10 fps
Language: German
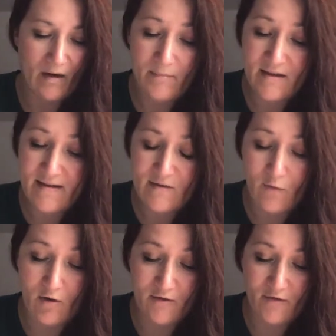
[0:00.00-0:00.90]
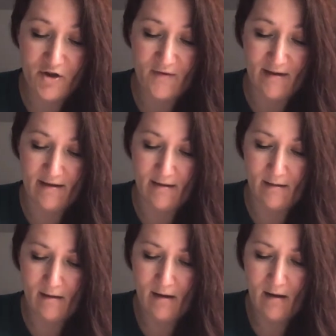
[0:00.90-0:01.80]
Mit diesen Worten verschwand er.
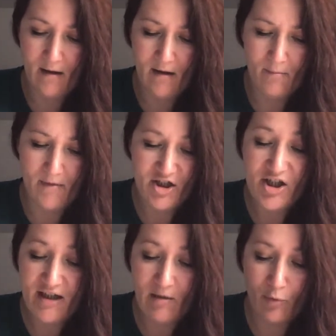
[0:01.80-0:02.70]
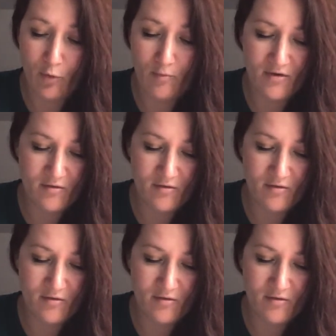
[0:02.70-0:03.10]
Mein Schädel brummte